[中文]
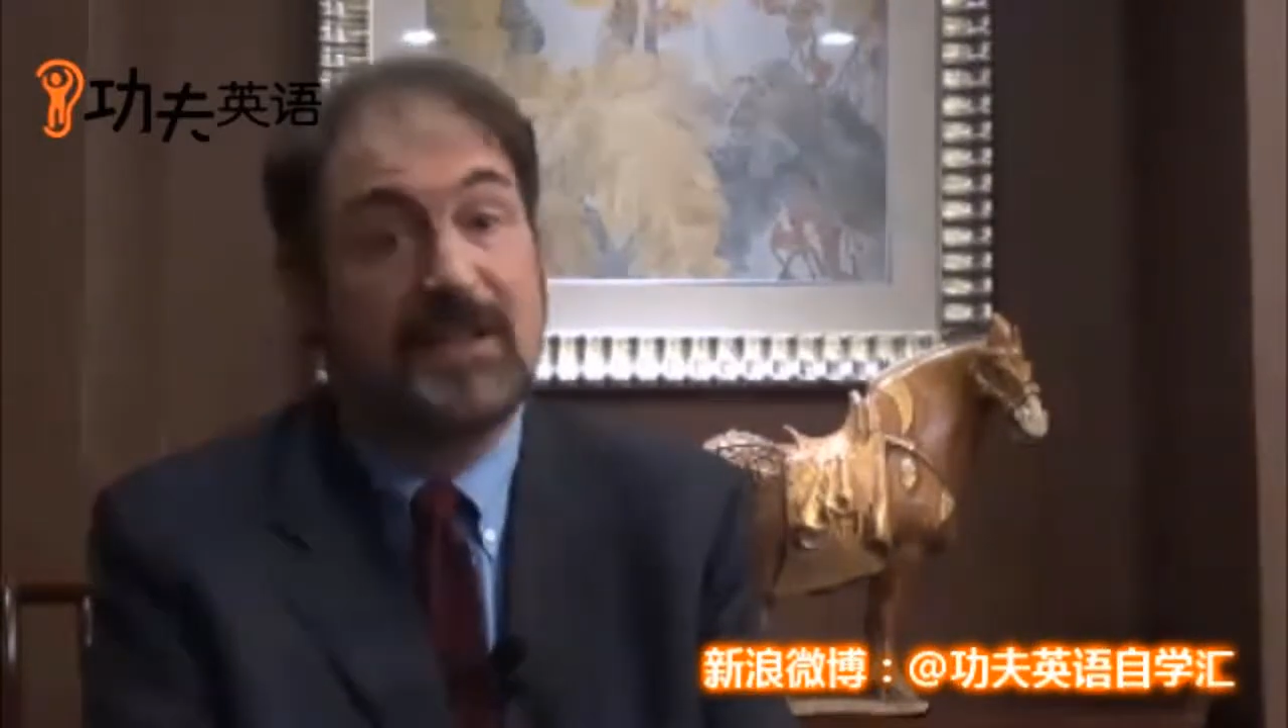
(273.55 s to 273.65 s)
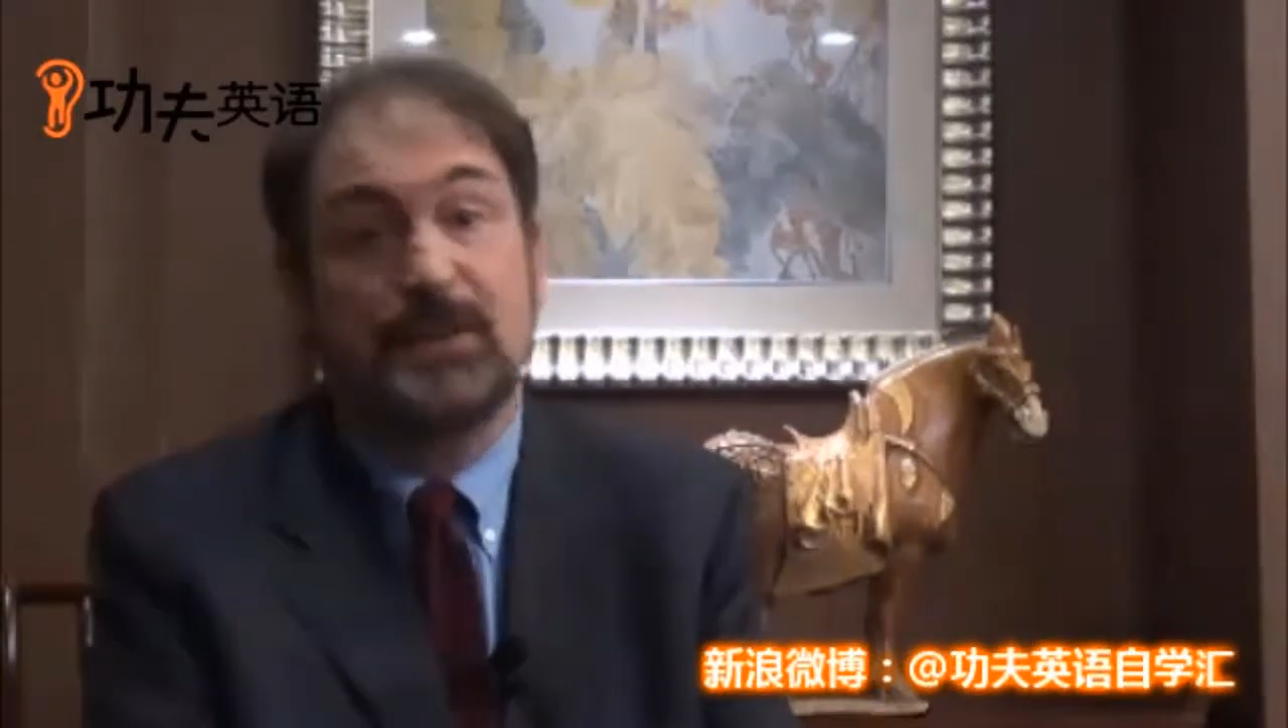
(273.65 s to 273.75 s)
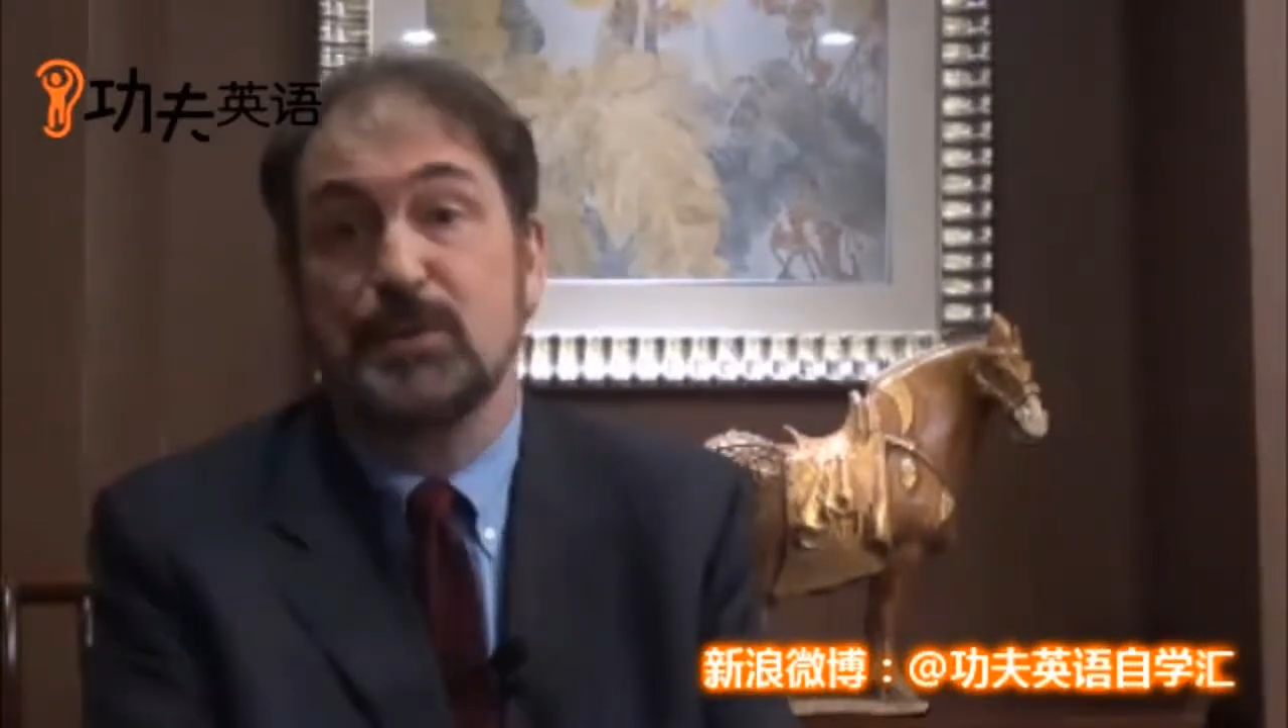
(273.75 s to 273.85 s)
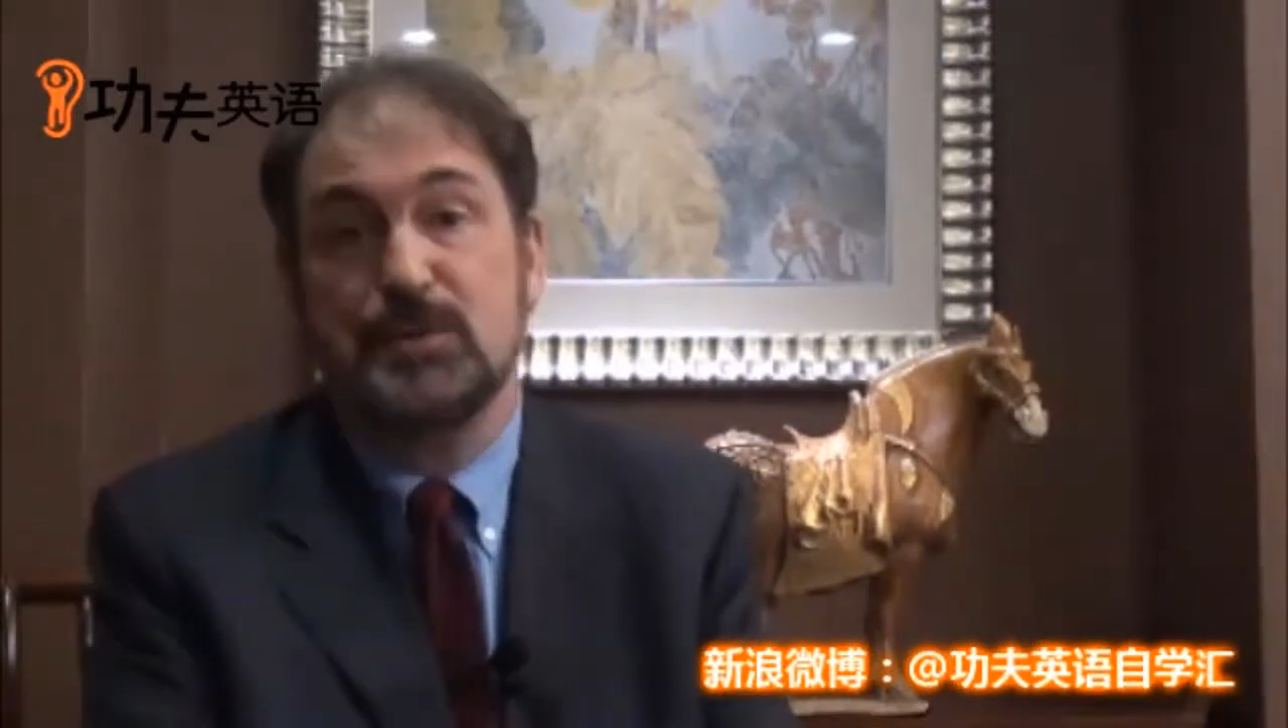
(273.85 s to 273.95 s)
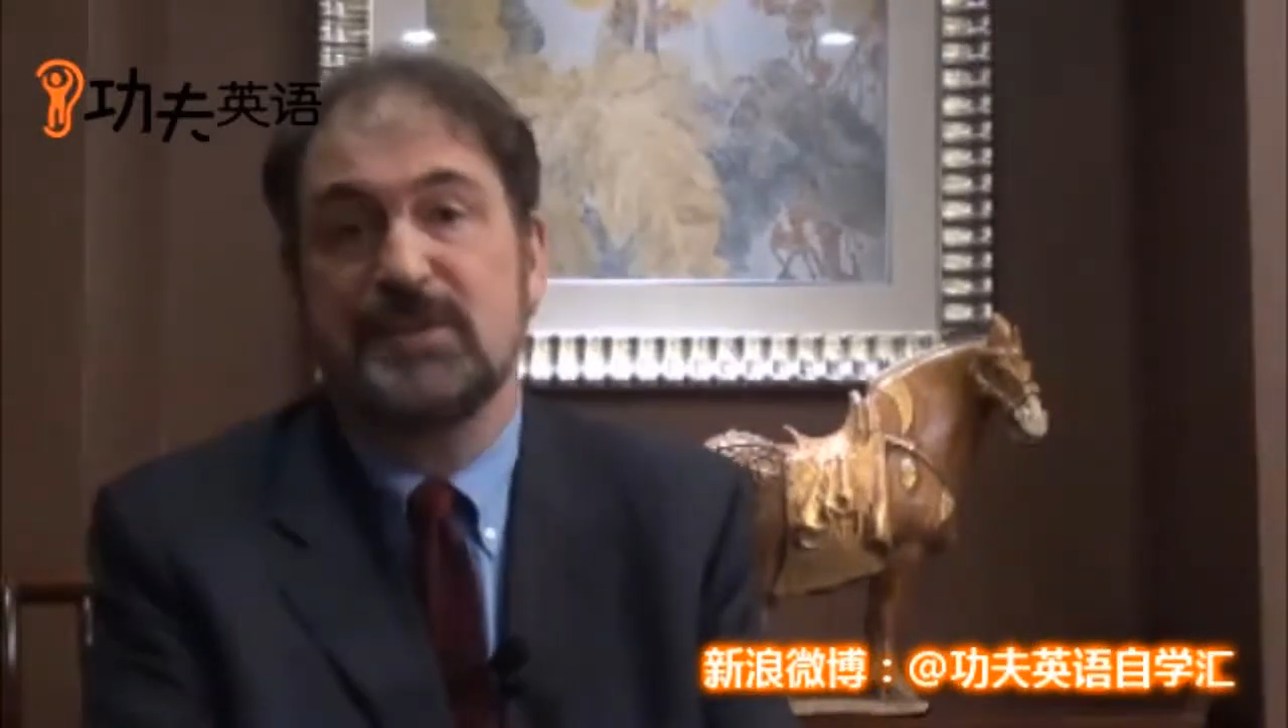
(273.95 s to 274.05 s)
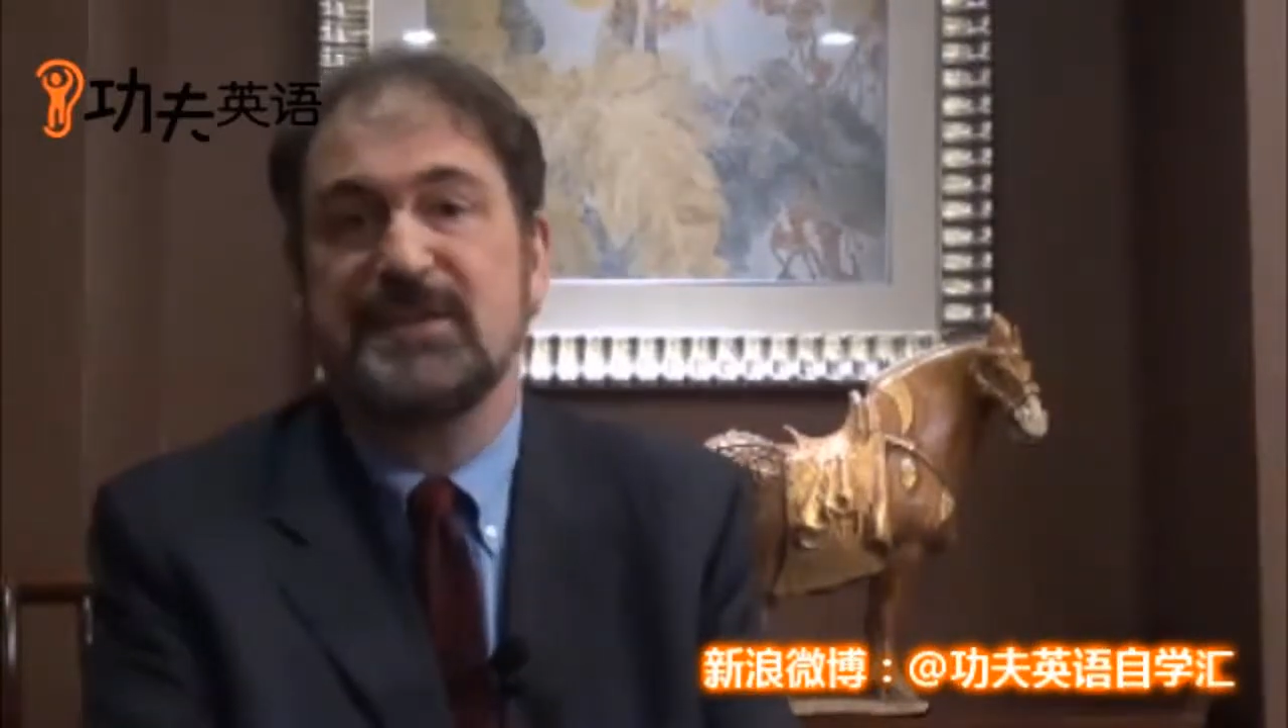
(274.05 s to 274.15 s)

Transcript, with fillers: 英语学